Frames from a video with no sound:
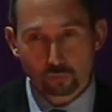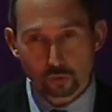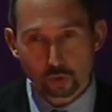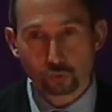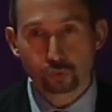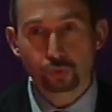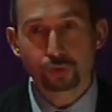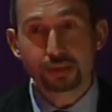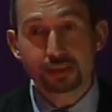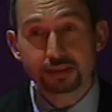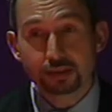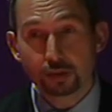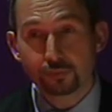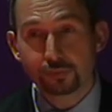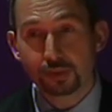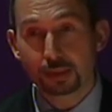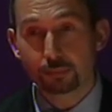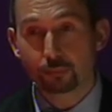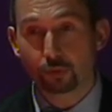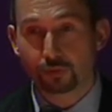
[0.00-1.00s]
du
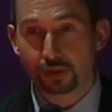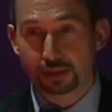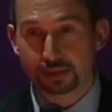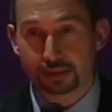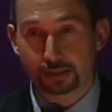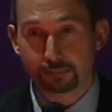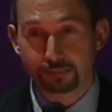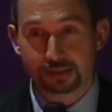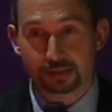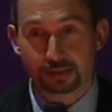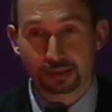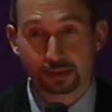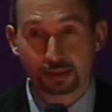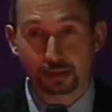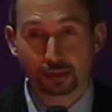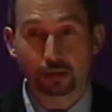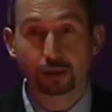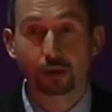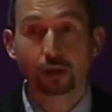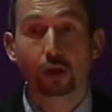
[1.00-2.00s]
19e au 20e siècle